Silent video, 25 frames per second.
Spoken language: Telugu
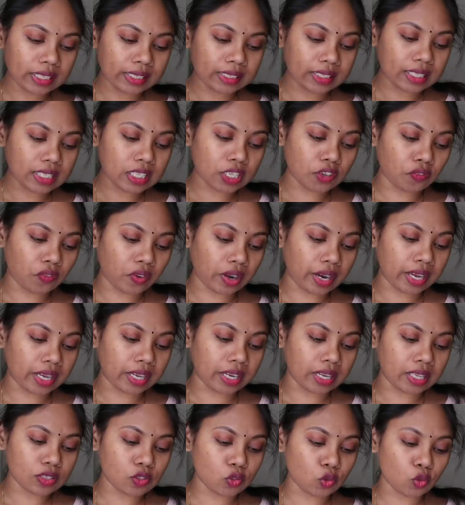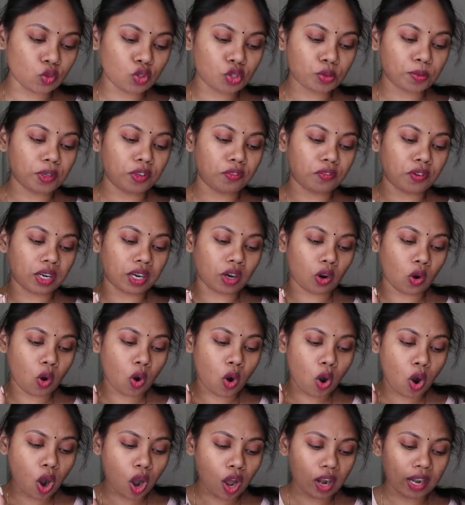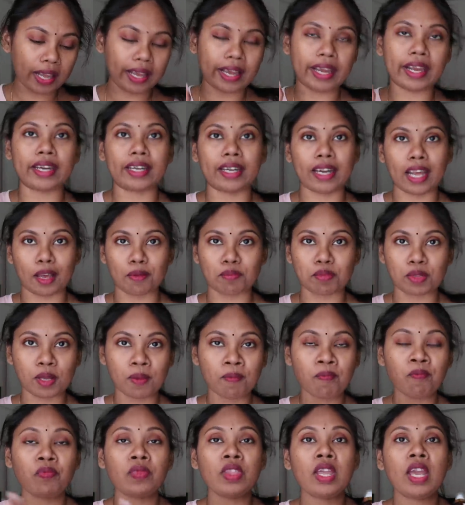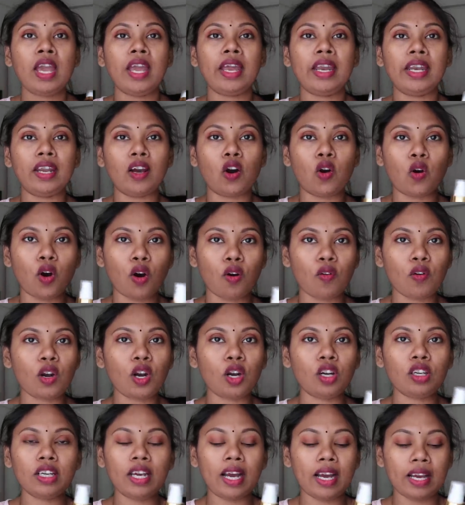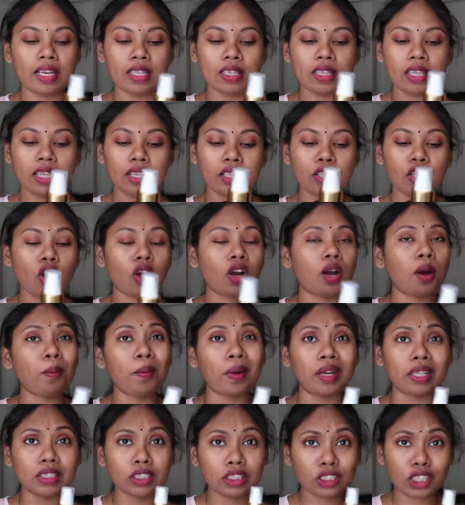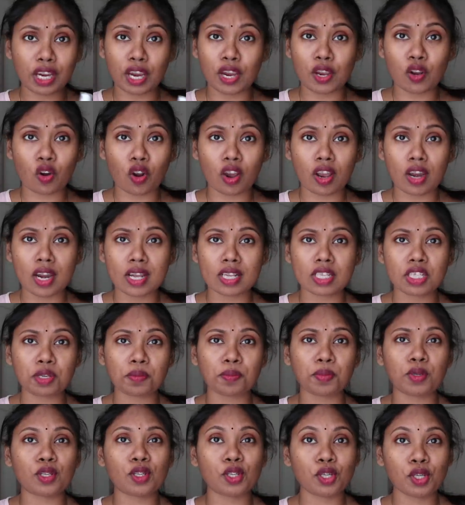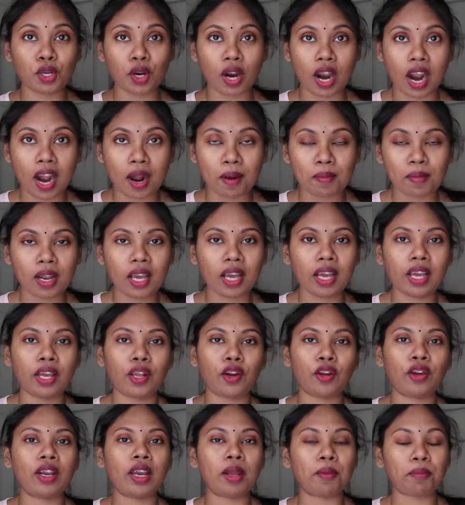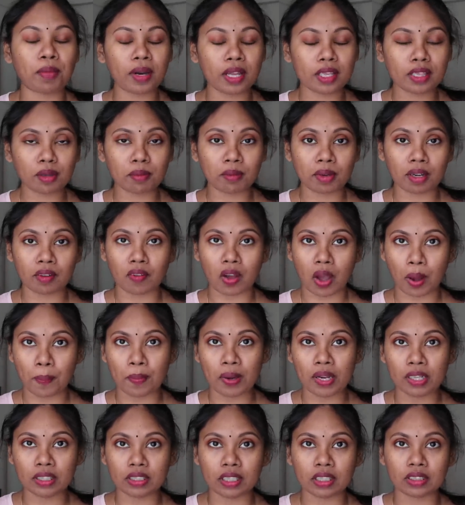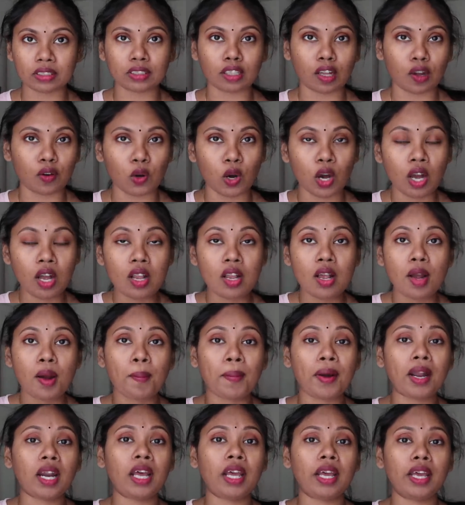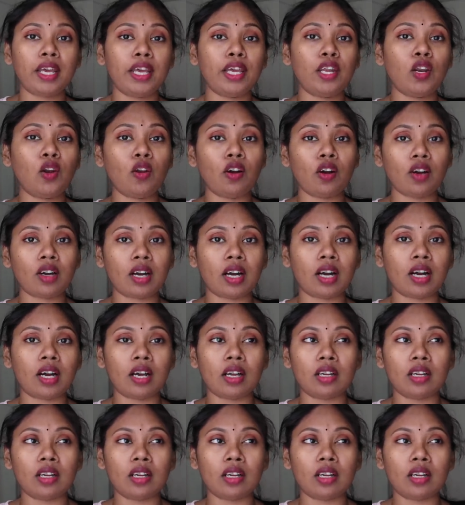సింథటిక్ ఫ్రేగ్రెన్స్ సూటబుల్ ఫర్ ఆల్ హెయిర్ టైప్స్ అండ్ ఓవరాల్గా అయితే ఇది ఒక మంచి హెయిర్ ఆయిల్ అని చెప్పొచ్చు ఆమ్లా హెయిర్ ఆయిల్ ఎప్పుడైతే మనం అప్లై చేస్తామో మన హెయిర్లో ఒక